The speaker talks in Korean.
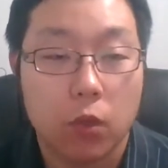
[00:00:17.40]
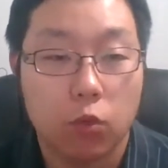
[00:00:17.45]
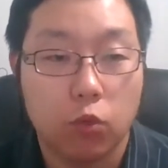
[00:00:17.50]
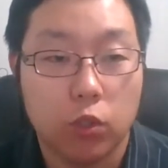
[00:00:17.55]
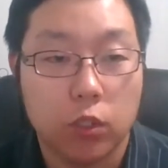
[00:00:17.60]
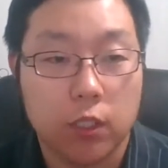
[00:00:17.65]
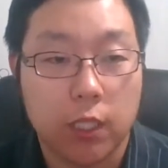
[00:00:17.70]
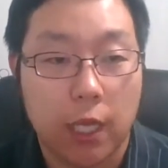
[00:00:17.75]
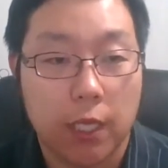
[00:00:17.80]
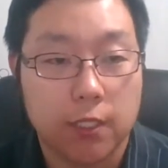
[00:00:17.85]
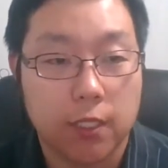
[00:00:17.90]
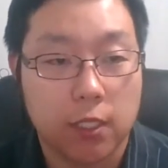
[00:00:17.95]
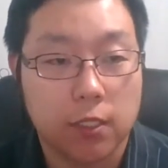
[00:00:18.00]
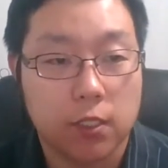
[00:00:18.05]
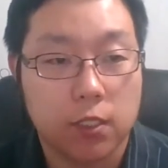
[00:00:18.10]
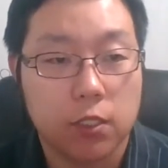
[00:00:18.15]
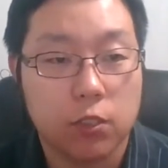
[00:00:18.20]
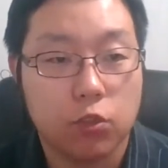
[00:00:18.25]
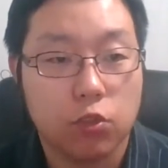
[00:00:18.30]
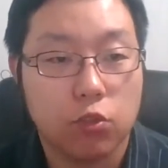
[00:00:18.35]
우리 다
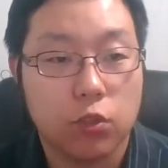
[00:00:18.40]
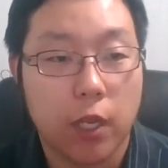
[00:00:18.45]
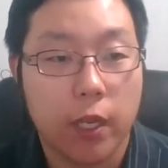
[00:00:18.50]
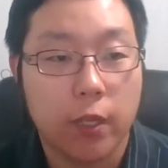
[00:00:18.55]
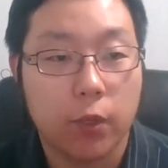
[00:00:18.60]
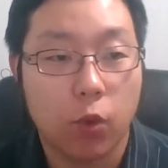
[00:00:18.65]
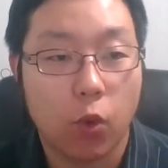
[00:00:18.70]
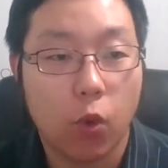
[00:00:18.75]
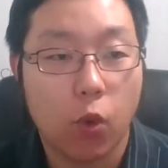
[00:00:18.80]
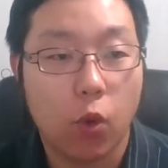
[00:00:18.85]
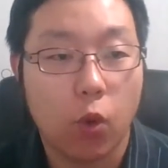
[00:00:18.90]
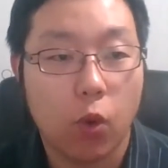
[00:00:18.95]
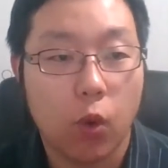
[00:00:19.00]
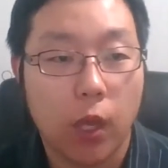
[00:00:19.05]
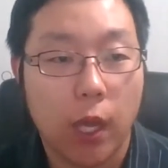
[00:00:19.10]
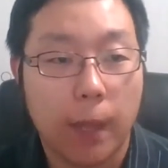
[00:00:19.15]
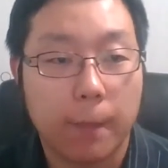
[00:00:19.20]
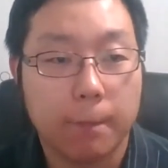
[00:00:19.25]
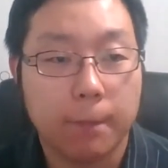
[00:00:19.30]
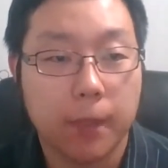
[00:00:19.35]
찾으신 줄 알고
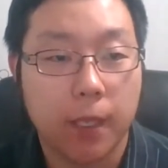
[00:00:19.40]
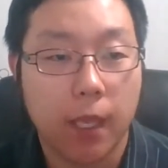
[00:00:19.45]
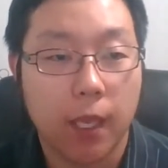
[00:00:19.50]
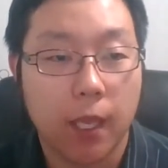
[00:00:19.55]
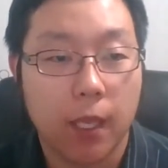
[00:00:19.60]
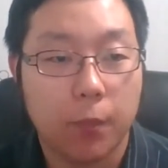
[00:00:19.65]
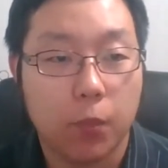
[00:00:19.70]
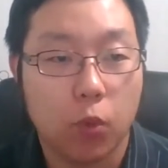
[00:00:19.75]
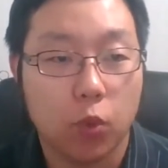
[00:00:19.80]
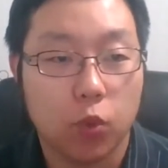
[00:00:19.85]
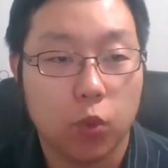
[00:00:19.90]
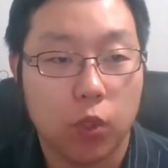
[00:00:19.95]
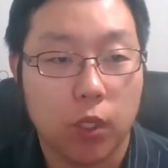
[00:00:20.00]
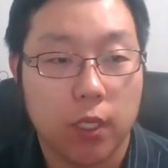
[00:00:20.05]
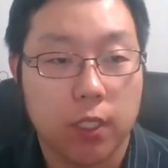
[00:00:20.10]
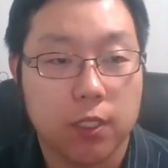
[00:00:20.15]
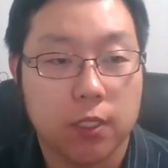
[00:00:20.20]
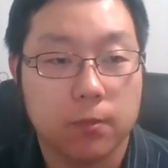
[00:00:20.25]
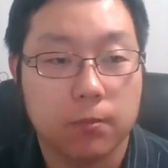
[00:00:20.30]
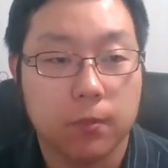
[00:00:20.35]
함께
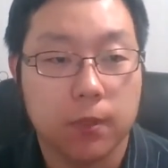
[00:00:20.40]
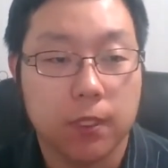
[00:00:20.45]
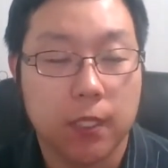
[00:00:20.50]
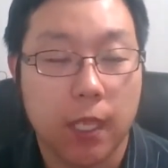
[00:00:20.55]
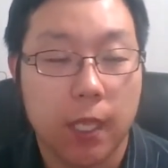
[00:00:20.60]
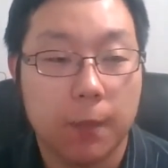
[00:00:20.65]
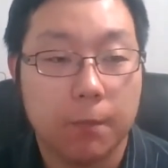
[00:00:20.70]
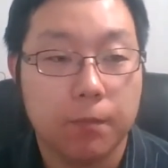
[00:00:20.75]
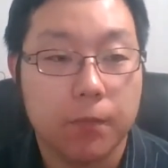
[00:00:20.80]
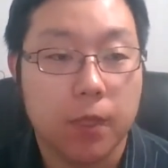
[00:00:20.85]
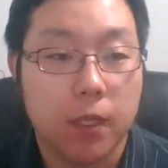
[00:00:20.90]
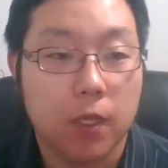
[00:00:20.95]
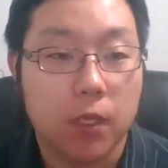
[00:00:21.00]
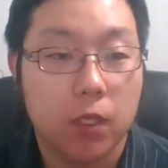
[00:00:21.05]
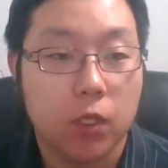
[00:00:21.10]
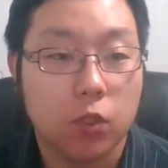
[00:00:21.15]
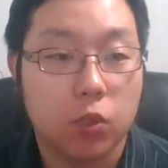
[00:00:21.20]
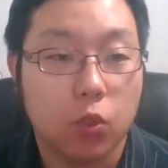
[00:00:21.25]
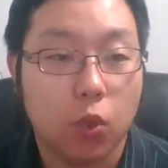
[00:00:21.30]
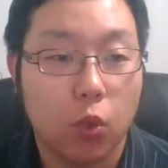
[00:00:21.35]
봉독하겠습니다.
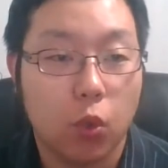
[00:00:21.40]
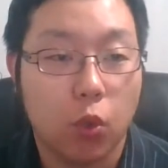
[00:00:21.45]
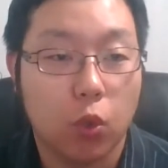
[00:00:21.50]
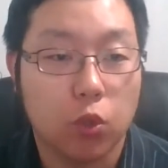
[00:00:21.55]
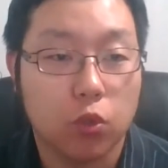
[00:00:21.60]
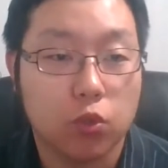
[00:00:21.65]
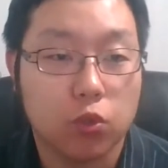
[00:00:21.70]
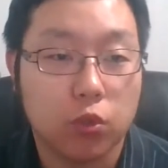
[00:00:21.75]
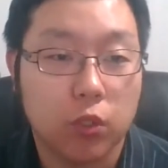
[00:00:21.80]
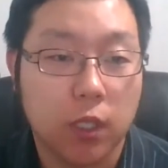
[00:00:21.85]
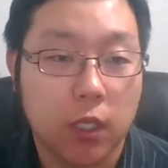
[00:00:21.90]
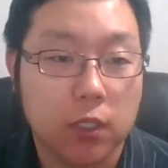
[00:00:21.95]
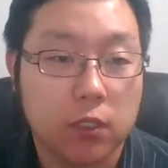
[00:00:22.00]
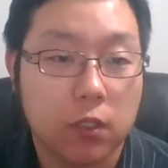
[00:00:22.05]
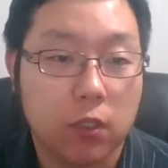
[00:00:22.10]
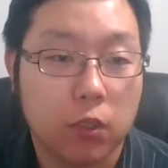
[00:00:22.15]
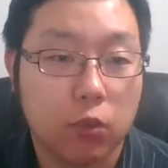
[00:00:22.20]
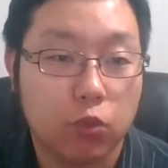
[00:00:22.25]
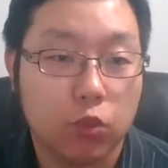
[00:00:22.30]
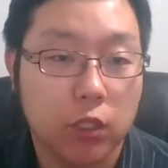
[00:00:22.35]
또
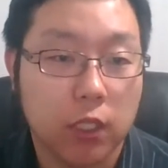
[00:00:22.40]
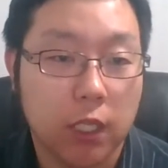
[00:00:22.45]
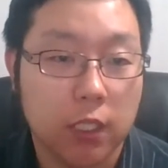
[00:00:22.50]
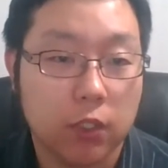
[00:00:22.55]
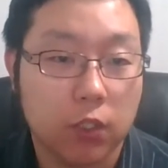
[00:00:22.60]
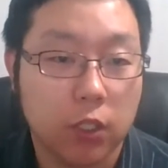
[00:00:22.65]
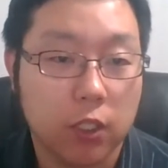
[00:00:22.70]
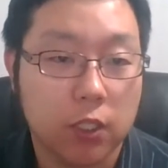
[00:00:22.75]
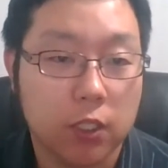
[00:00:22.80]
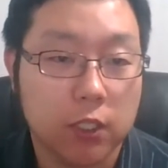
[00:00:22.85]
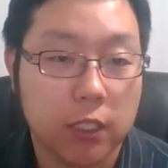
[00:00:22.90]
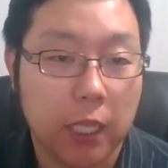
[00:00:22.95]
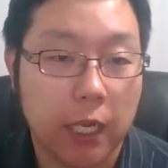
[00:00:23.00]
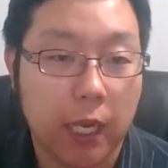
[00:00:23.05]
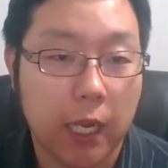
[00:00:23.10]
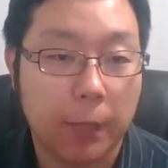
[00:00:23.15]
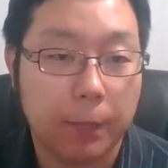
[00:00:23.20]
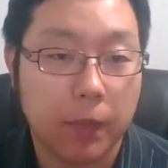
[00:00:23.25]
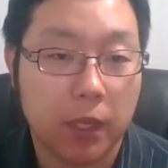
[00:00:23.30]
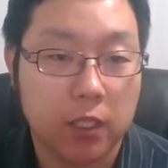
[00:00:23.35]
주께서 우리가 너희를
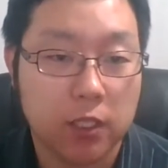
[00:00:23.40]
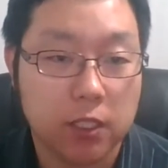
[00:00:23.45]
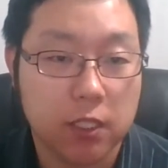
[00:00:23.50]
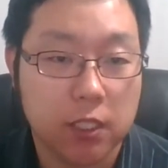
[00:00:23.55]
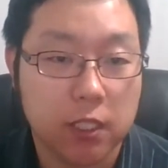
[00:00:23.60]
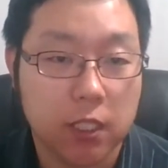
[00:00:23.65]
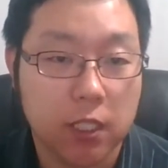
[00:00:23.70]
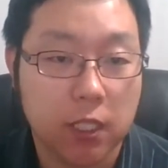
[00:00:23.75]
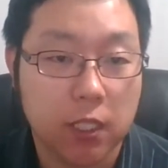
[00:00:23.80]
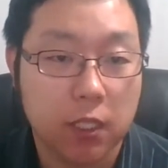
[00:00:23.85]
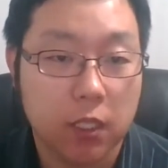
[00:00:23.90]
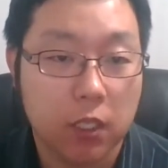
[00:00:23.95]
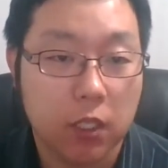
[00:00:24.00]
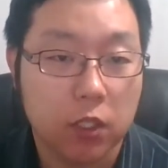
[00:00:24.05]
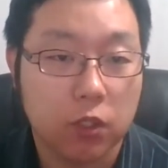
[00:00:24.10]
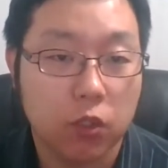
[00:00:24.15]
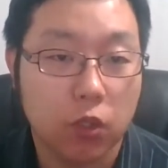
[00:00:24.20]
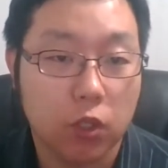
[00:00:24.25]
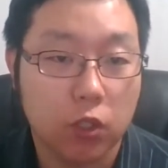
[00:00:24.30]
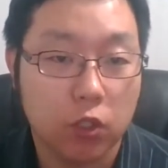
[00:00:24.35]
사랑함 같이
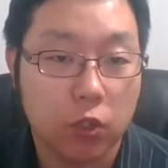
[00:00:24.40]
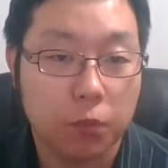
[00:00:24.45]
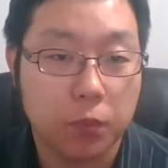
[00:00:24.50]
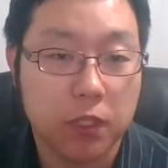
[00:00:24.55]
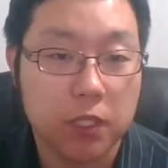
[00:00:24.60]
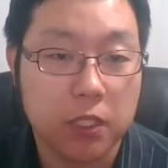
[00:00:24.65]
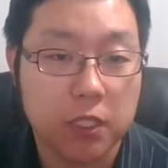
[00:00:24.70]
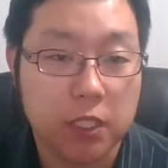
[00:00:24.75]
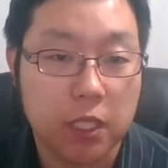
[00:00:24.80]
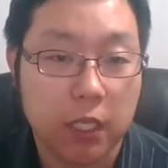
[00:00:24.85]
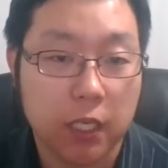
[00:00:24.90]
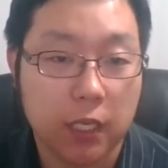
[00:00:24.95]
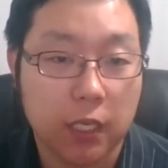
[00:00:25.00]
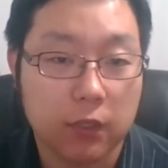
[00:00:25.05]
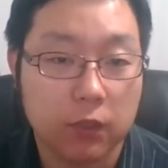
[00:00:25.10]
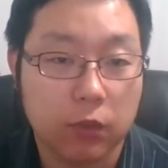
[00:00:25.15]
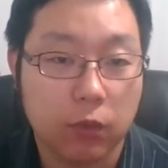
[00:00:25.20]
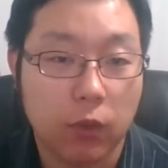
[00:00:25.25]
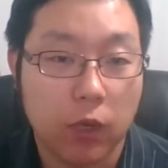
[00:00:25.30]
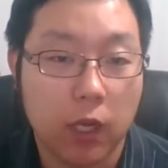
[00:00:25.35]
너희도
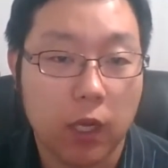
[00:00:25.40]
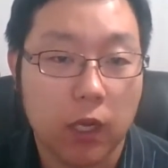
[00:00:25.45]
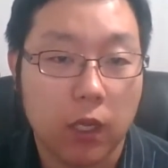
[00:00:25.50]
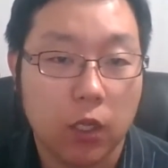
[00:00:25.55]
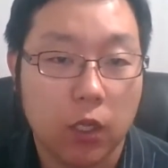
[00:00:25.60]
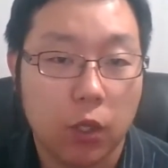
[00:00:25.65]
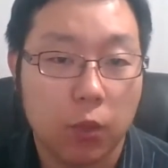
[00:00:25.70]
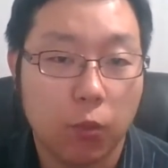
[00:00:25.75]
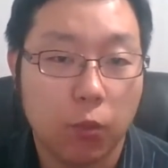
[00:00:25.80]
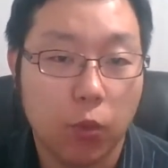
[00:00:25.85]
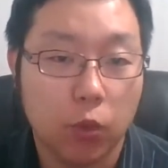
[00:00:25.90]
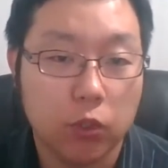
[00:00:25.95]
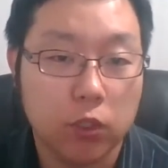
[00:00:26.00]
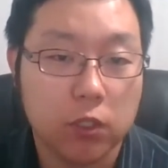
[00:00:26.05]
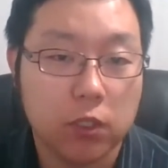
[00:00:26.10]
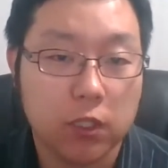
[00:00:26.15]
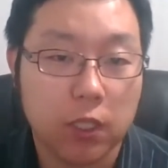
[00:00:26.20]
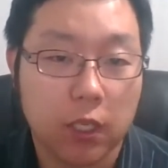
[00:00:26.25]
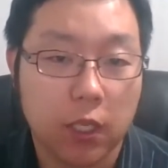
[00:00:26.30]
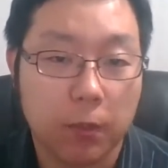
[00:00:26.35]
피차간과
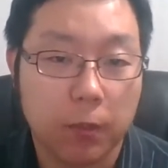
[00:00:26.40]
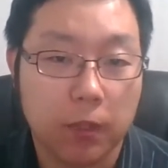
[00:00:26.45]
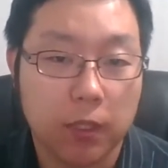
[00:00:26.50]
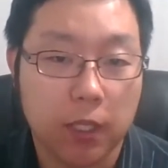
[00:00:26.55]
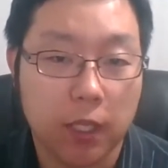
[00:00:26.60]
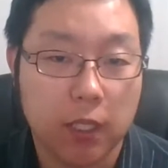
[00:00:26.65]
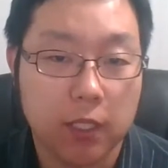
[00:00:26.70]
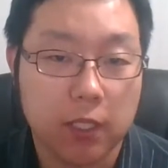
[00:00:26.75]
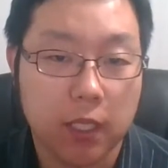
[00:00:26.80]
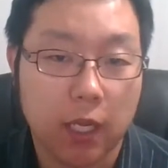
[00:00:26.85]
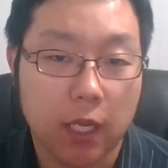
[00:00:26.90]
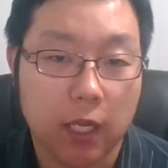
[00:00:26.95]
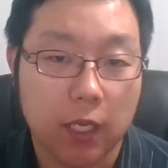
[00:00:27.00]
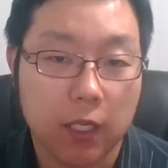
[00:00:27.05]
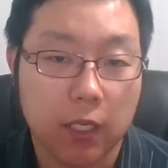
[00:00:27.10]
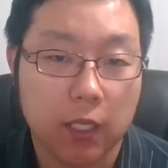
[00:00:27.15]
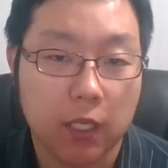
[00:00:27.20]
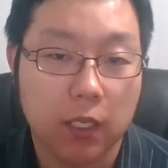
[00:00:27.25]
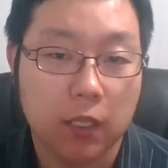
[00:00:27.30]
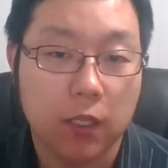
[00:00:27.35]
모든 사람에 대한
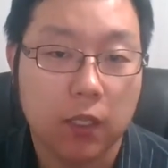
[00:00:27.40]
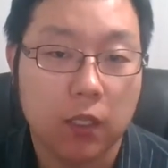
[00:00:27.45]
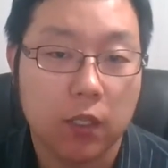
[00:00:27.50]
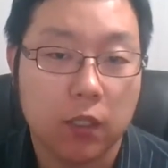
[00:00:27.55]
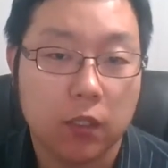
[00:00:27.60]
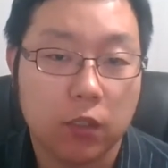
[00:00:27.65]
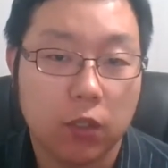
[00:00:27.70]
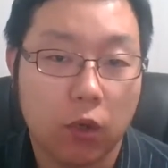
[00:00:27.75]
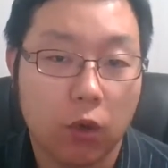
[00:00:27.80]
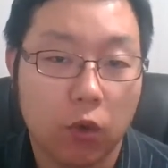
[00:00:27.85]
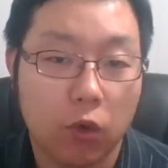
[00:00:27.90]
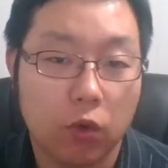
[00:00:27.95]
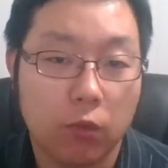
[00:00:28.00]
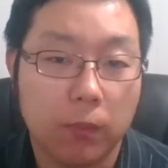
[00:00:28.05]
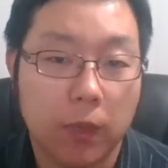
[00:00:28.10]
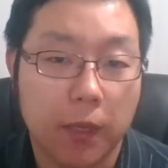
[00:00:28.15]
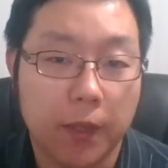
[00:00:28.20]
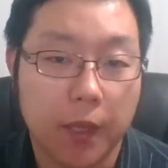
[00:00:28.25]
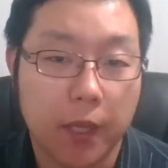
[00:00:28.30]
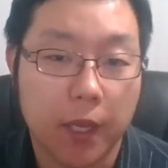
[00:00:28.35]
사랑이 더욱
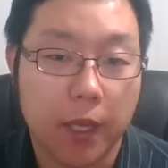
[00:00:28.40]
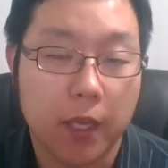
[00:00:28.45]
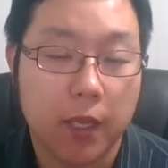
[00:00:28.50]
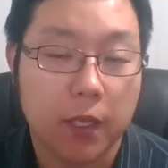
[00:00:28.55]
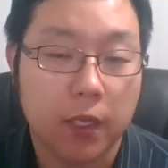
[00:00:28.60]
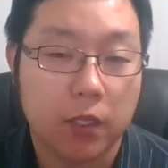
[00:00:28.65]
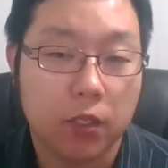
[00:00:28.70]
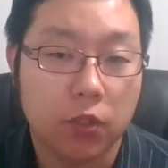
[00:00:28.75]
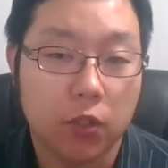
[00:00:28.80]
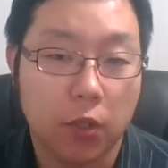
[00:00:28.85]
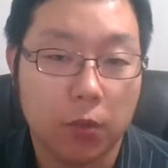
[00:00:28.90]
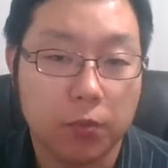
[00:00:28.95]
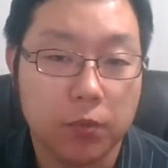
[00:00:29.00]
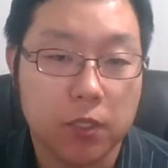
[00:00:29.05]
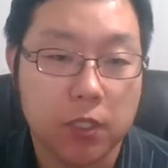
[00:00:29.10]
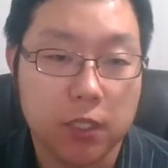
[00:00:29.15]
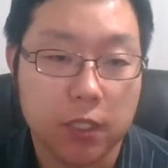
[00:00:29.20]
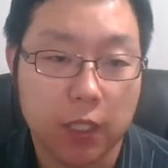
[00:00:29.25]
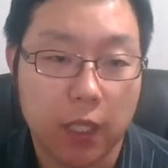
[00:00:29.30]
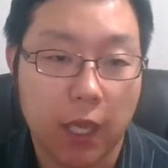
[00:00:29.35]
많아
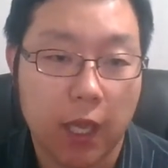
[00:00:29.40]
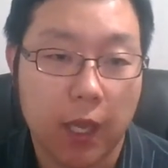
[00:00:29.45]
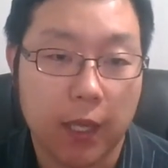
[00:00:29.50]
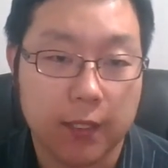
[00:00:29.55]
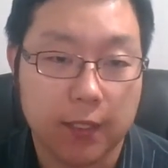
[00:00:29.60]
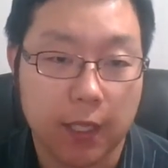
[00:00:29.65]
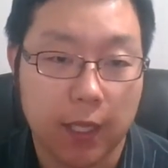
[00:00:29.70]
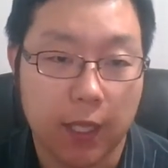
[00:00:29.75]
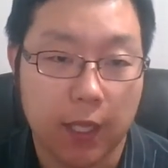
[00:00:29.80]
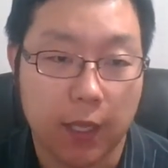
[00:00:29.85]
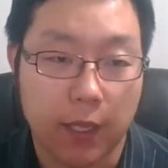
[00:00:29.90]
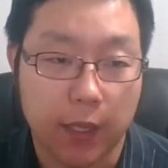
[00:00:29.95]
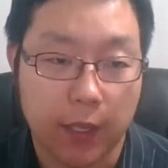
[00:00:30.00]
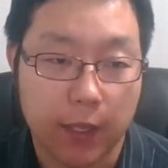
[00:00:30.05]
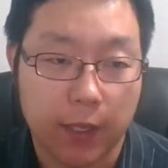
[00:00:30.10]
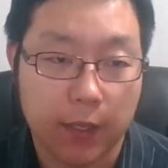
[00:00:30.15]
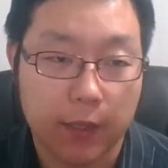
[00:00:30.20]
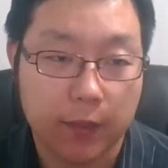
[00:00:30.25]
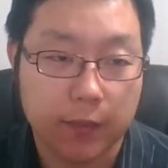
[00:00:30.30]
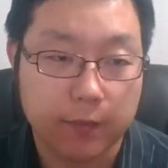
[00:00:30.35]
넘치게 하사.
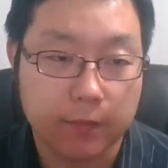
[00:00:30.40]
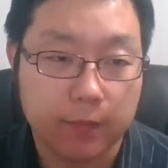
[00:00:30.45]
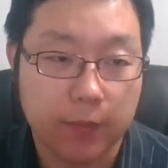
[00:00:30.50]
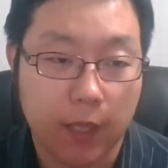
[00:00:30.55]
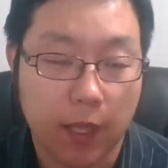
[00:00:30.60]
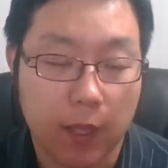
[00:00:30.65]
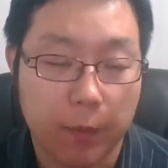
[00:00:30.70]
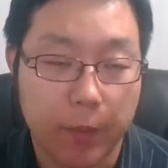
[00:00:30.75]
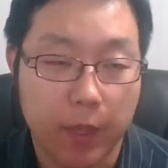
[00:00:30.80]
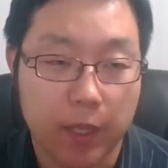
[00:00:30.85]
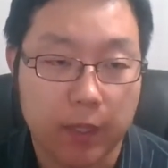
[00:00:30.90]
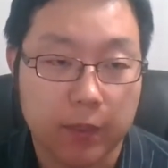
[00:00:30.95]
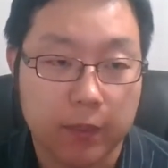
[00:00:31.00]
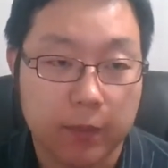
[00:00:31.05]
아멘.